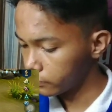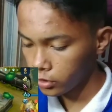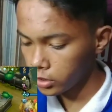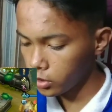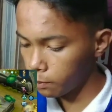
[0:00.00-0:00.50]

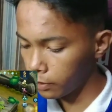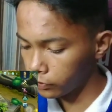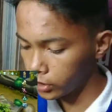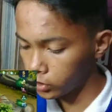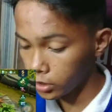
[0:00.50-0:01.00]
Ganito yung
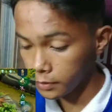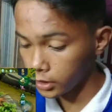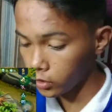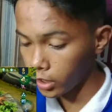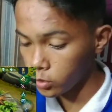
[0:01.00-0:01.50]
buff dito guys.
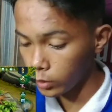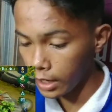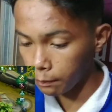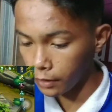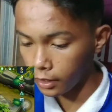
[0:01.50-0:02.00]
Makita niyo guys,
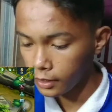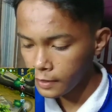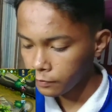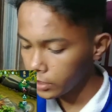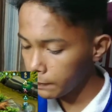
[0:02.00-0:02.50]
wala pa
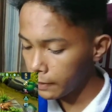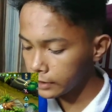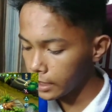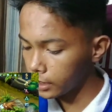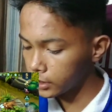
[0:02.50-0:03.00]
Di pa
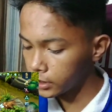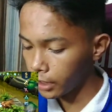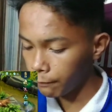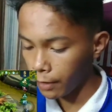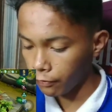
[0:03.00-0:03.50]
tayo
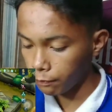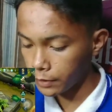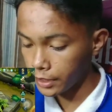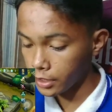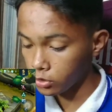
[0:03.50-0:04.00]
nagda-drop
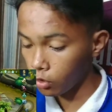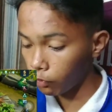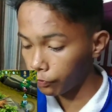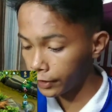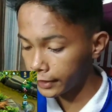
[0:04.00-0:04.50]
FPS
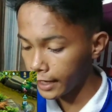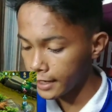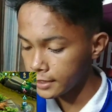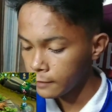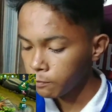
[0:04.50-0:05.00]
so far
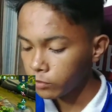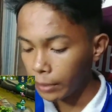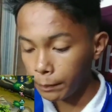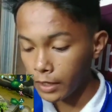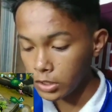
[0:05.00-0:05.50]
guys.
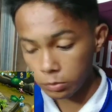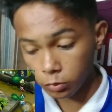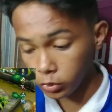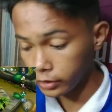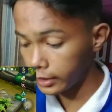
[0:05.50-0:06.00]

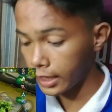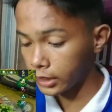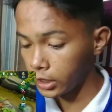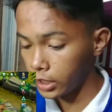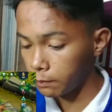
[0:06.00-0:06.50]
Napaka-smooth ng
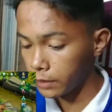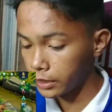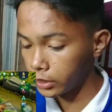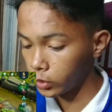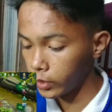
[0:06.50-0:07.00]
ating gameplay
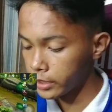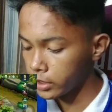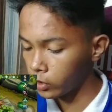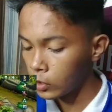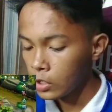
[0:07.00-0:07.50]
dito
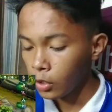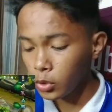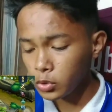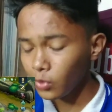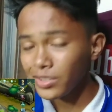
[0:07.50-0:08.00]
guys ano.
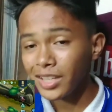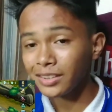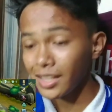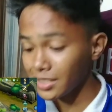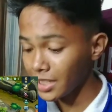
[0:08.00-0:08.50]
Gusto ko na
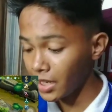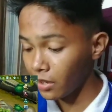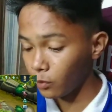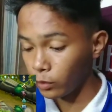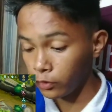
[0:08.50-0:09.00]
siya testing
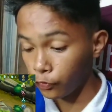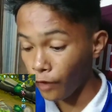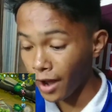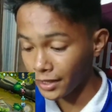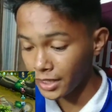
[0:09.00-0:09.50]
ngayon with
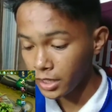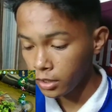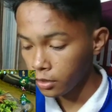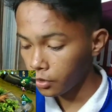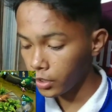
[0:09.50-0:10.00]
funny.
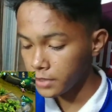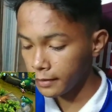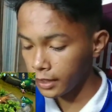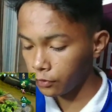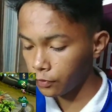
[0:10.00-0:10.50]
Okay
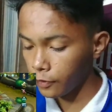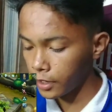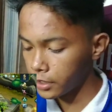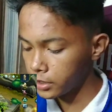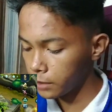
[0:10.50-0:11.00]
sa mga
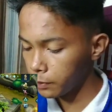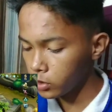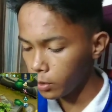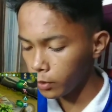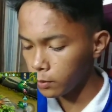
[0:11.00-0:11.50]
nagpa-funny dyan.
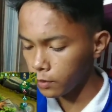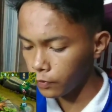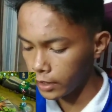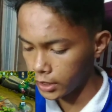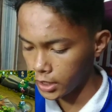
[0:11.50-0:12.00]
Pero hindi ako marunong
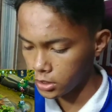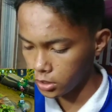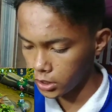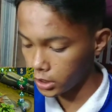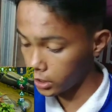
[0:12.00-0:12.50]
mag-funny
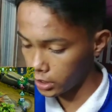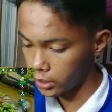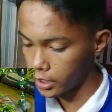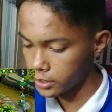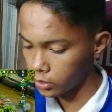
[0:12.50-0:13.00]
guys
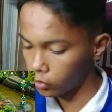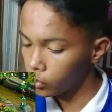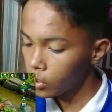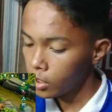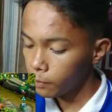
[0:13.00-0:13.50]
really guys ano.
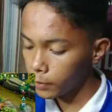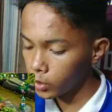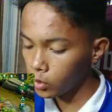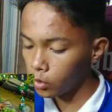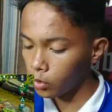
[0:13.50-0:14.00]

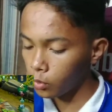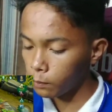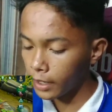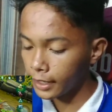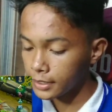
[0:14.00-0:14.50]
Pero
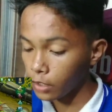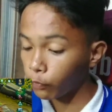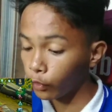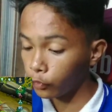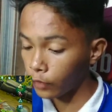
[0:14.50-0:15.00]
maganda siya
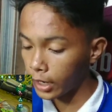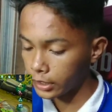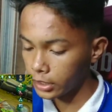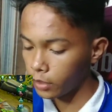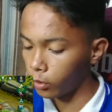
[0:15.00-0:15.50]
for funny.